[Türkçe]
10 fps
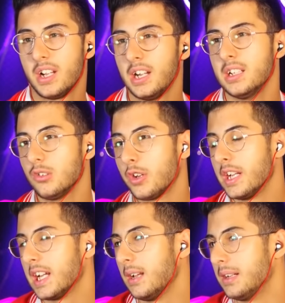Aynen
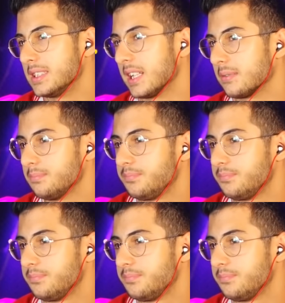oraya gelemezler.